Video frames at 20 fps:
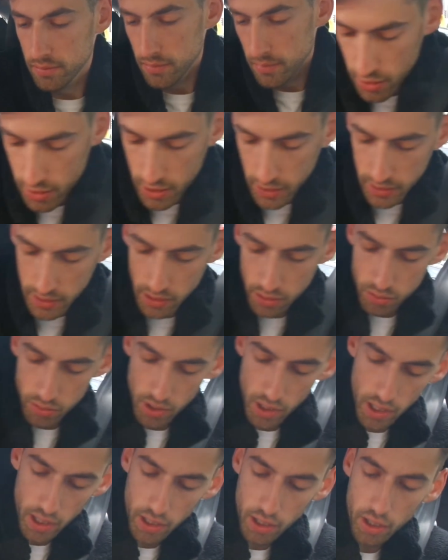C'est qui est
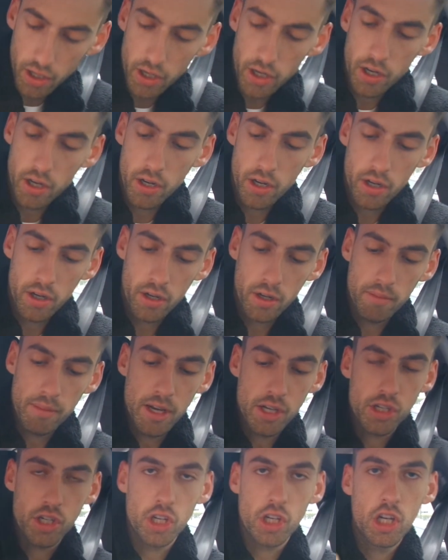couleur, euh,
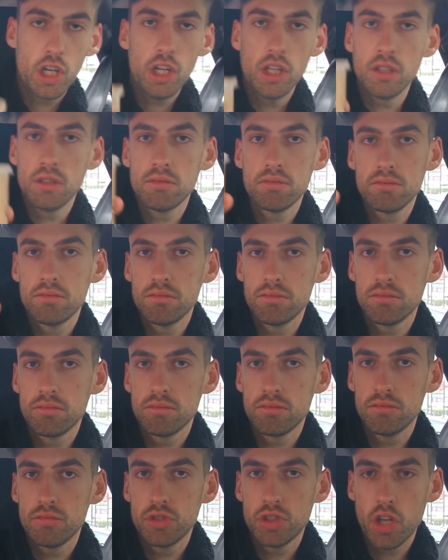ben, chocolat.
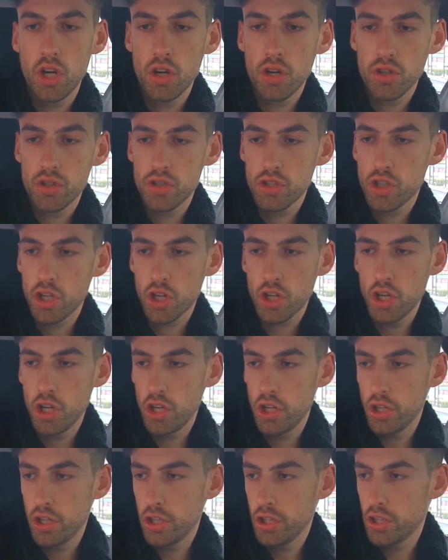Genre
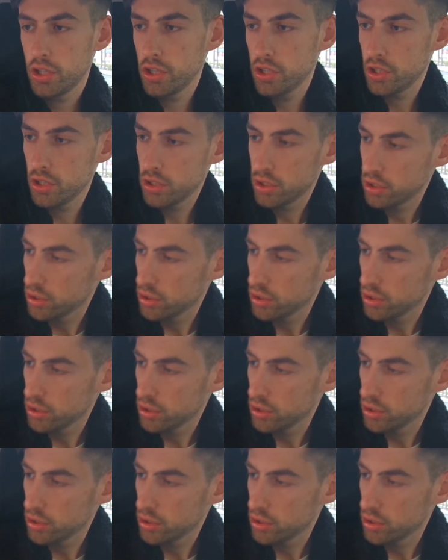chocolat...